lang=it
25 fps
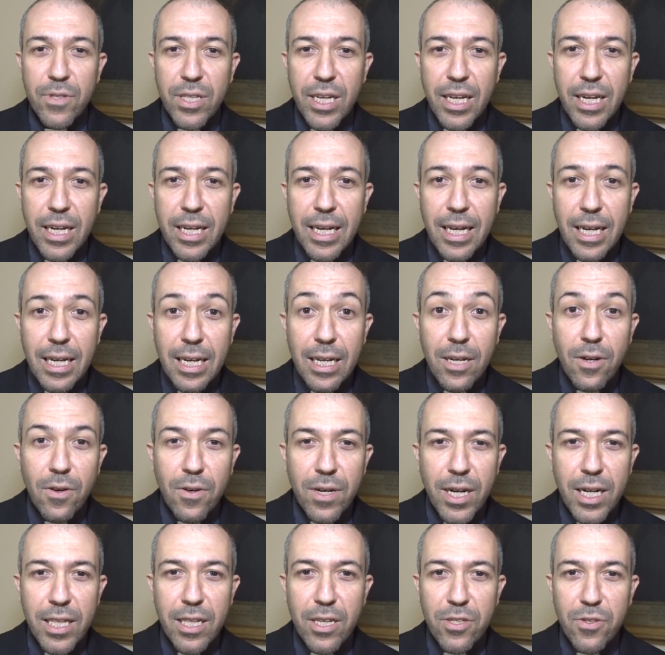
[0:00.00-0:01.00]
dire che lì
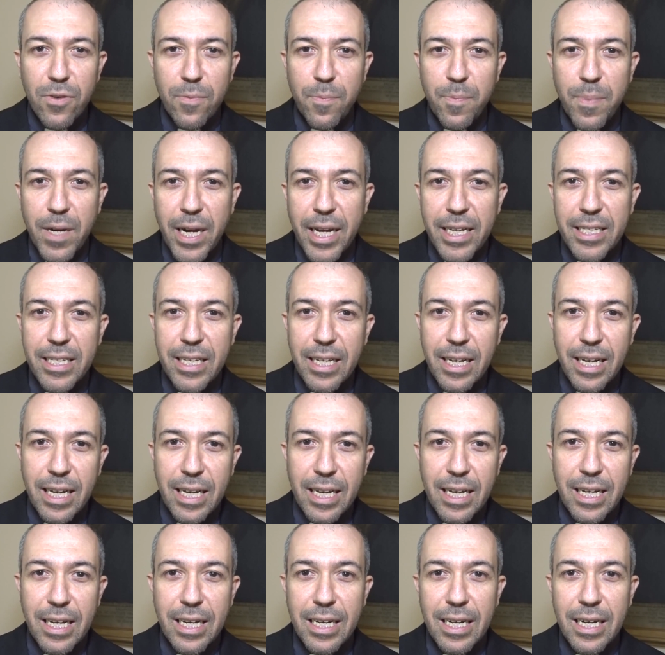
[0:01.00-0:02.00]
con grande
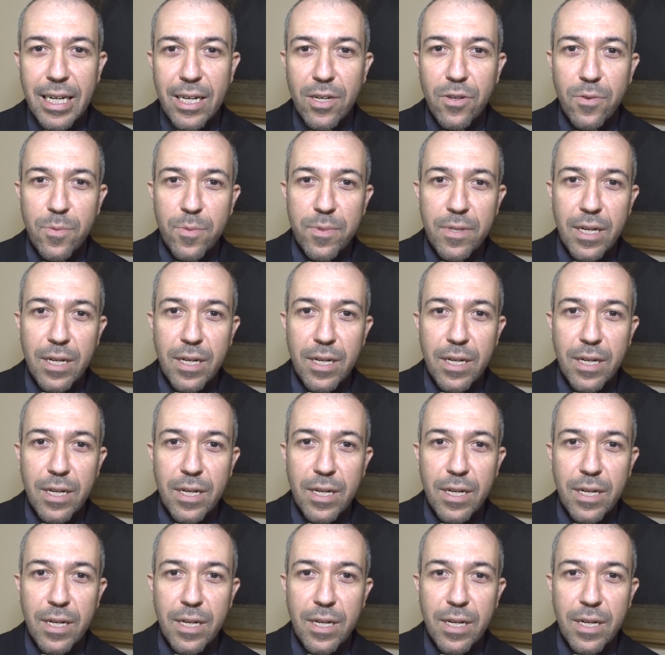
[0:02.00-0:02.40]
sorpresa la,